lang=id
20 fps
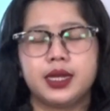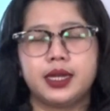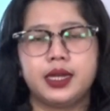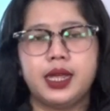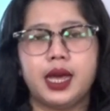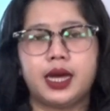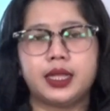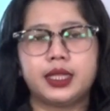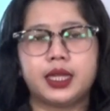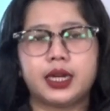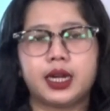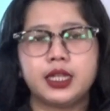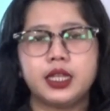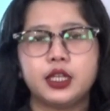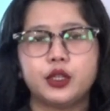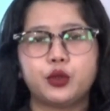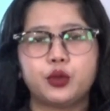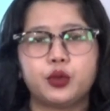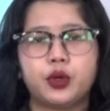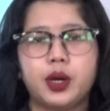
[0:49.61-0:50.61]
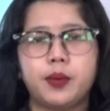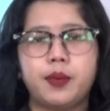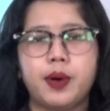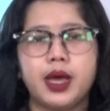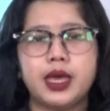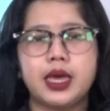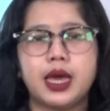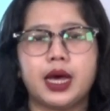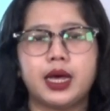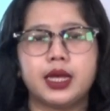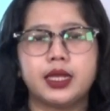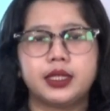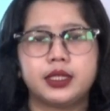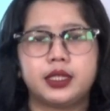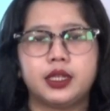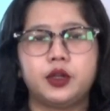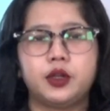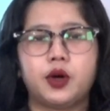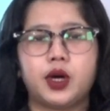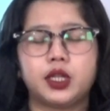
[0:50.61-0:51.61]
di antaranya Surabaya,
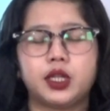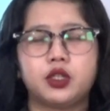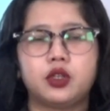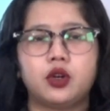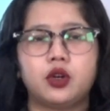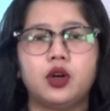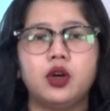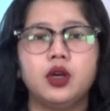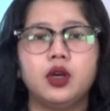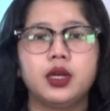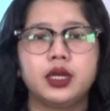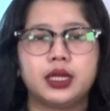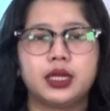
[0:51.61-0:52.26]
Sidoarjo,